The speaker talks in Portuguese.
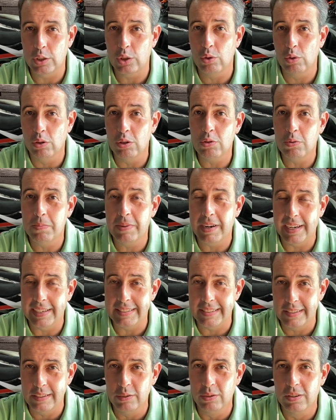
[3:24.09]
todo o
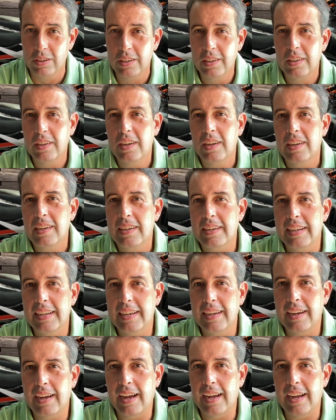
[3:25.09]
Brasil, né?